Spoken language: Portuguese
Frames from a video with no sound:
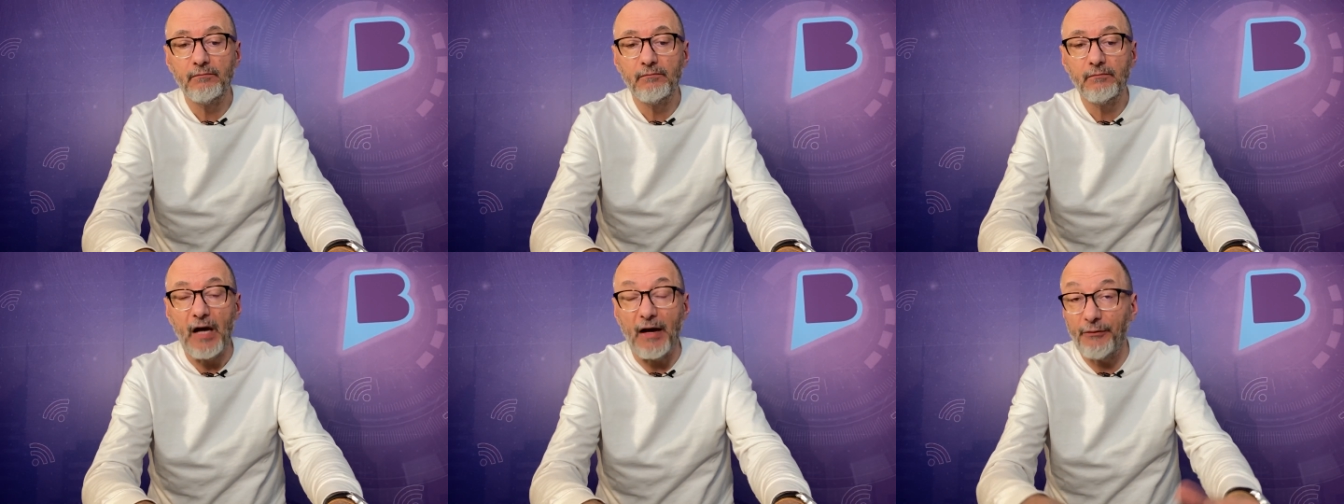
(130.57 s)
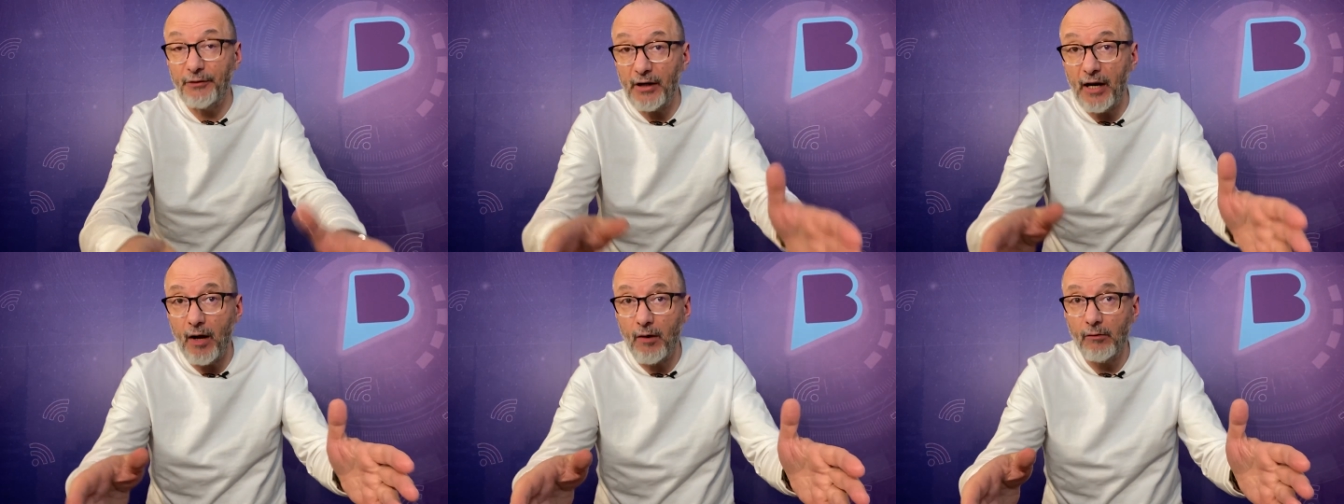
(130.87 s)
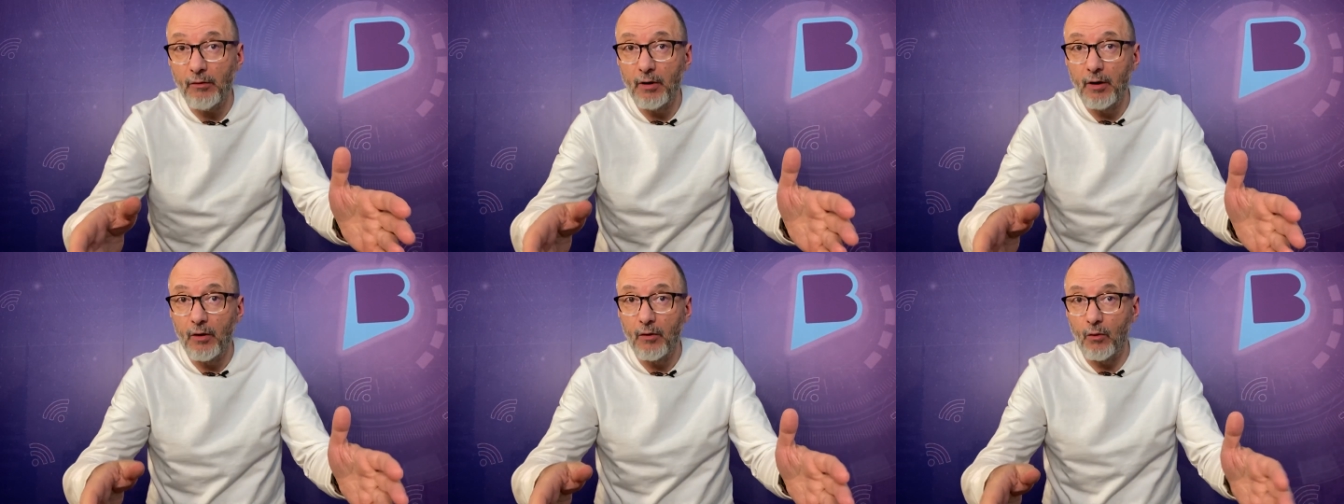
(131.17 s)

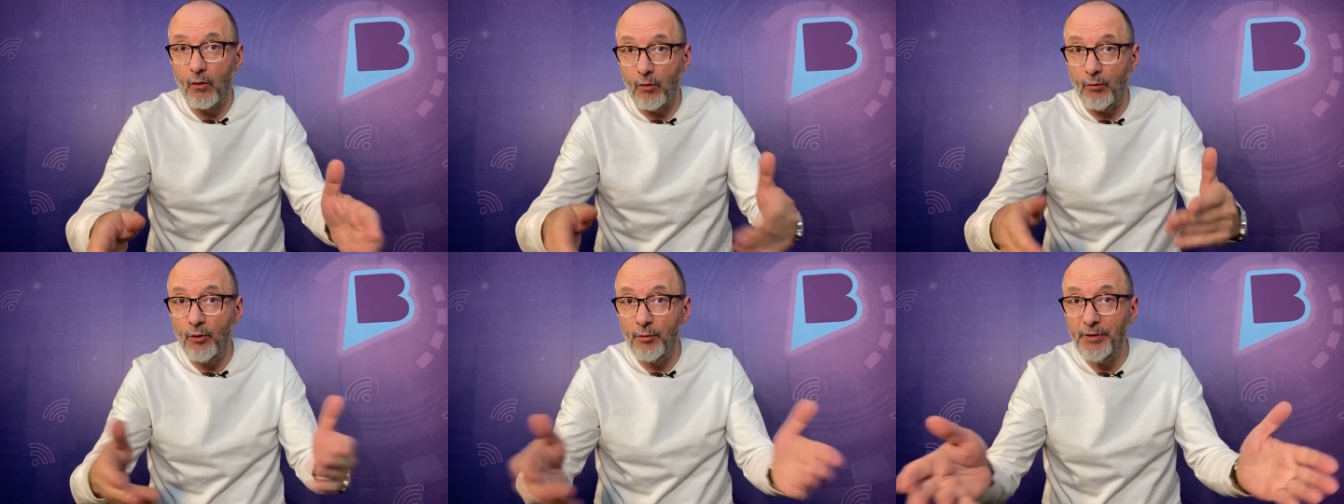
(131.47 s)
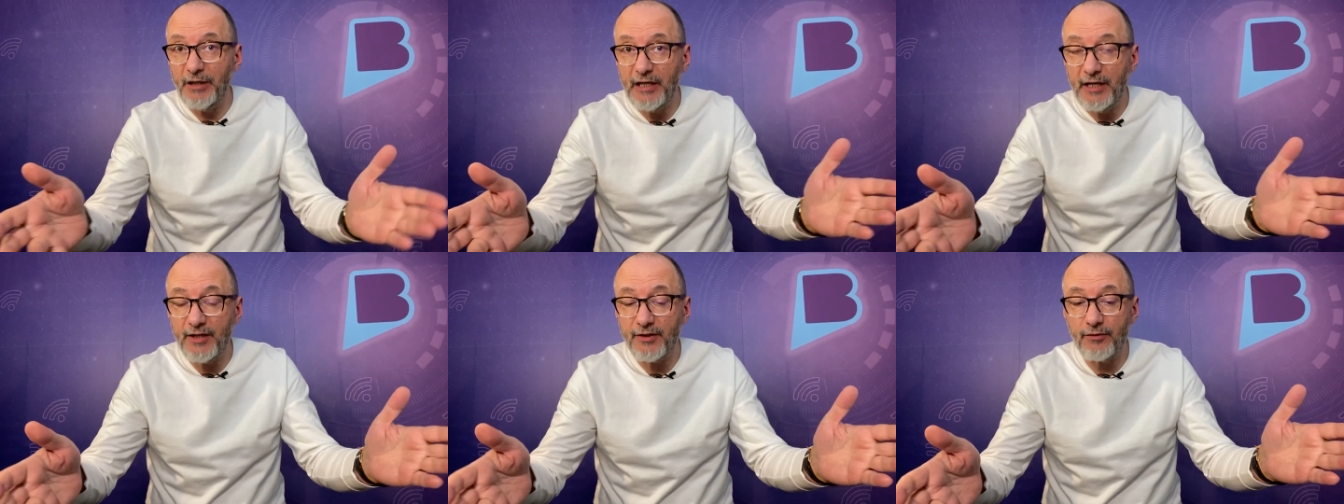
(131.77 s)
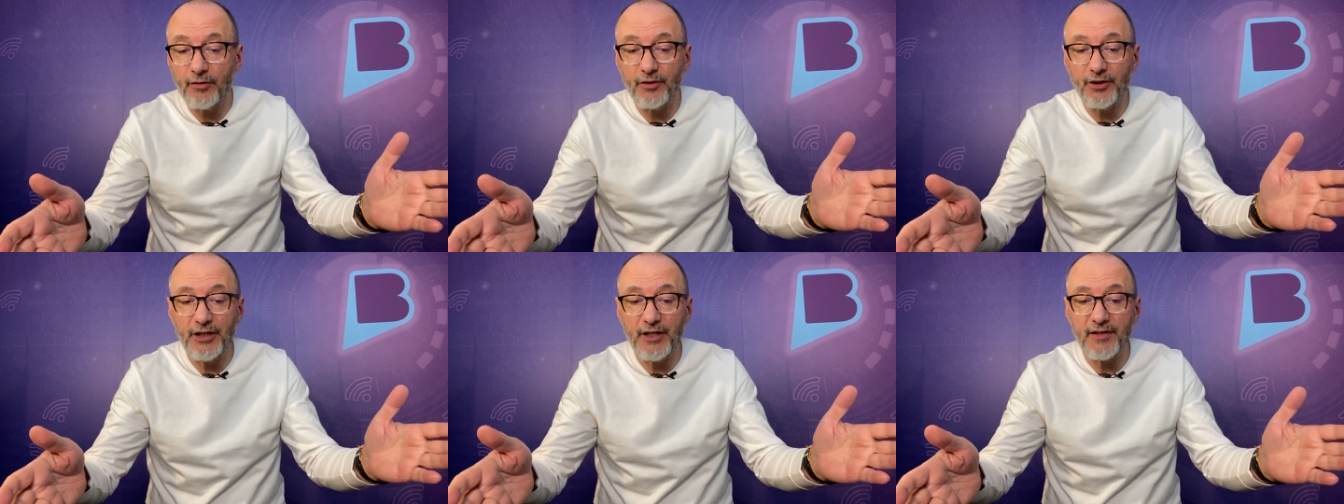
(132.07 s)
Afinal, como o
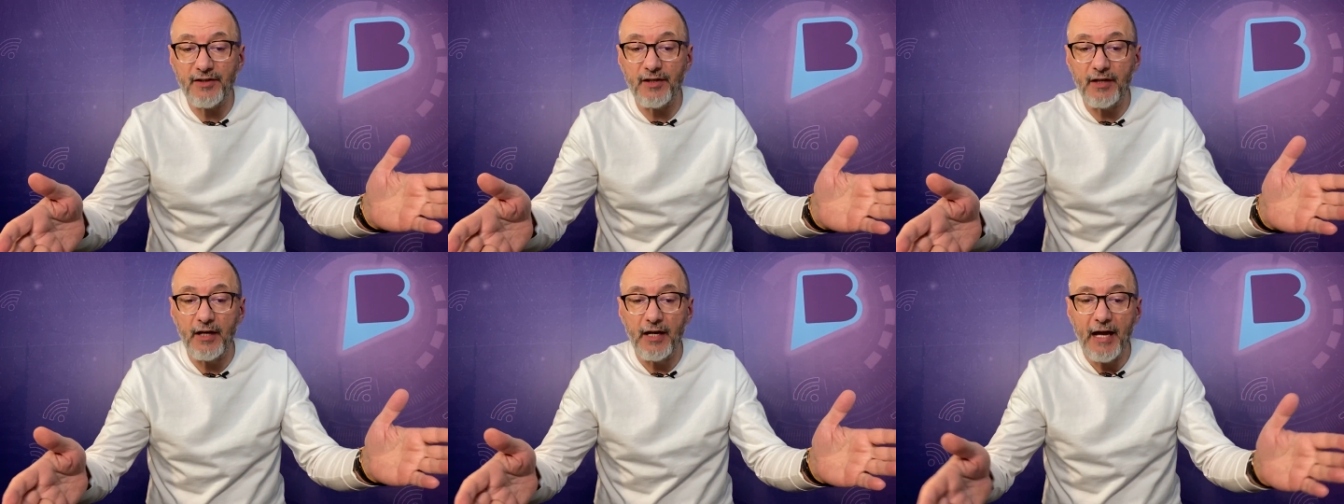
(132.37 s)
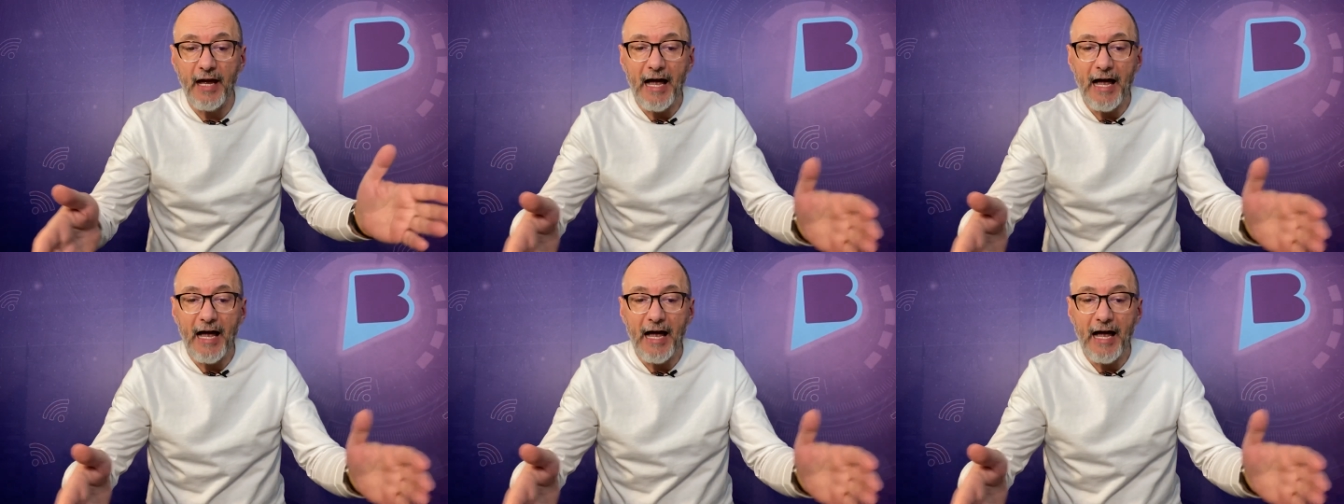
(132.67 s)
ministro disse,